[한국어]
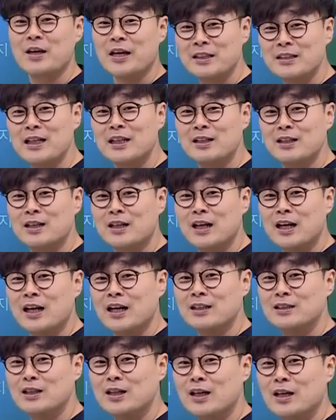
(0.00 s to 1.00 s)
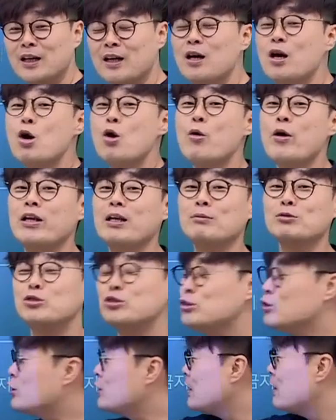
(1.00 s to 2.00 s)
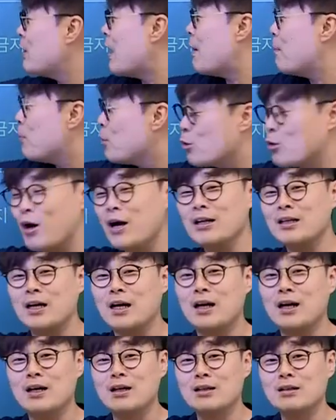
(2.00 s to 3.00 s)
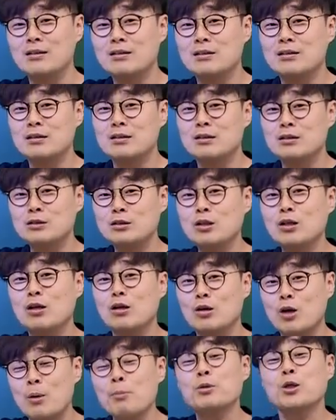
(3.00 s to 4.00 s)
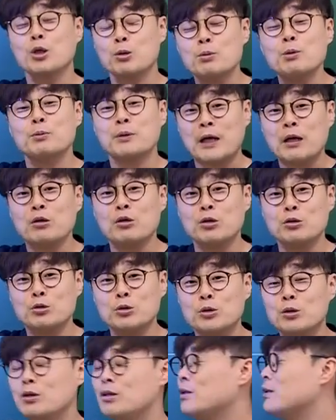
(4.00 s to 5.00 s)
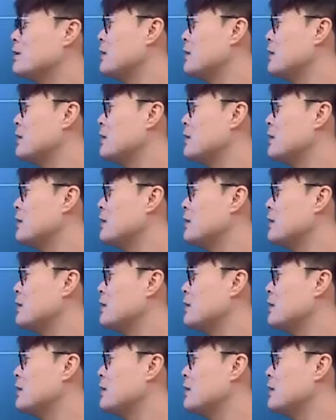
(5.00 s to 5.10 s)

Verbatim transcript: 괜찮으니까 이제 왜냐면 수능 끝나고 안 볼 거 아니야 그쵸? 컴퓨터로 보면 되는 거고